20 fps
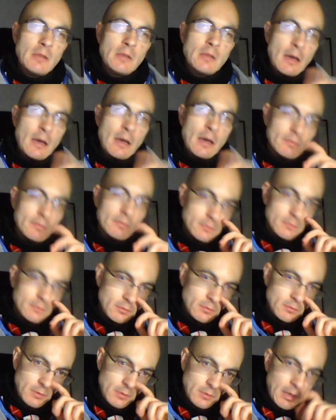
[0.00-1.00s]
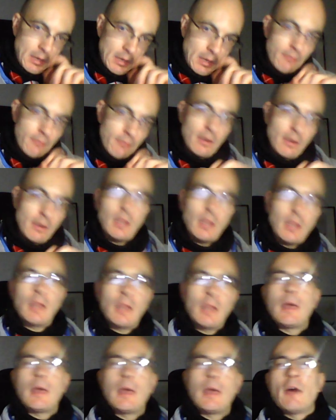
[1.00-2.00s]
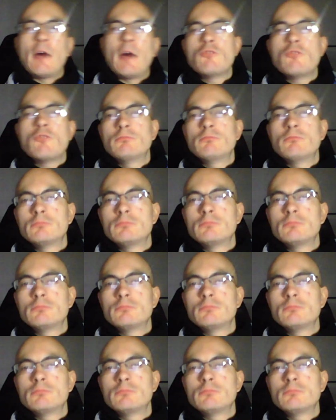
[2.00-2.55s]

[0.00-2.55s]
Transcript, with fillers: da Rafael Leao,